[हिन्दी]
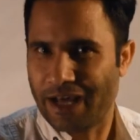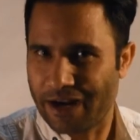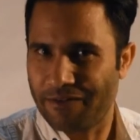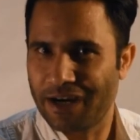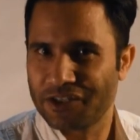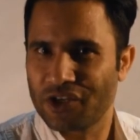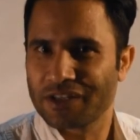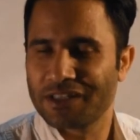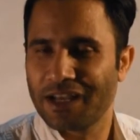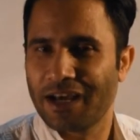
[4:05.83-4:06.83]
डरावा
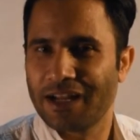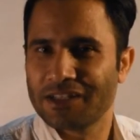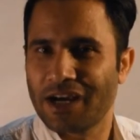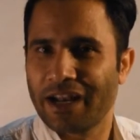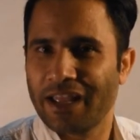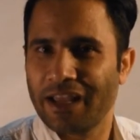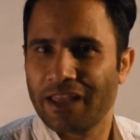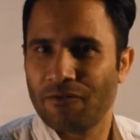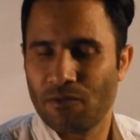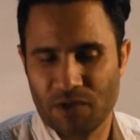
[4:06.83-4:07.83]
शख्स दिखाना चाह रहे हैं
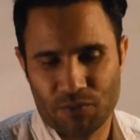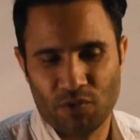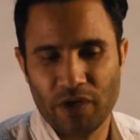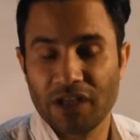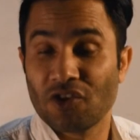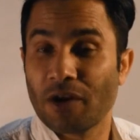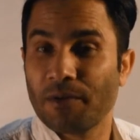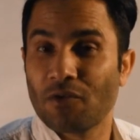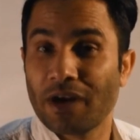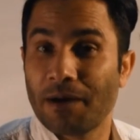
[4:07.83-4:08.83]
कि वो मजबूरी के तौर
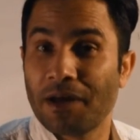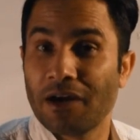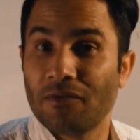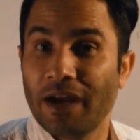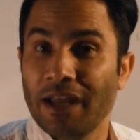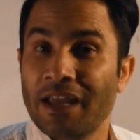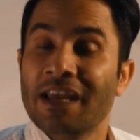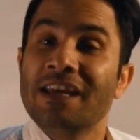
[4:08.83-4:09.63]
पे गुंडा बना हुआ है